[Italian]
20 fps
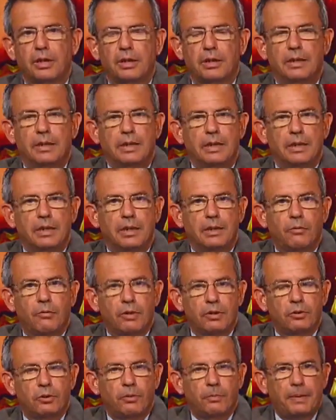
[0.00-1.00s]
di
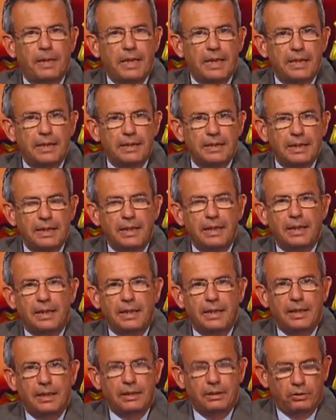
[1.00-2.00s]
questo Paese
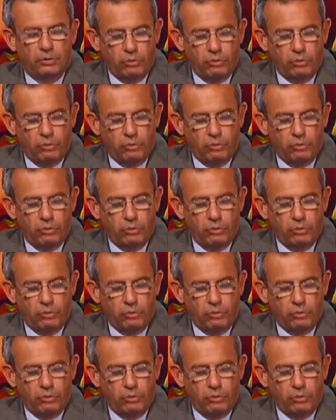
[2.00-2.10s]
e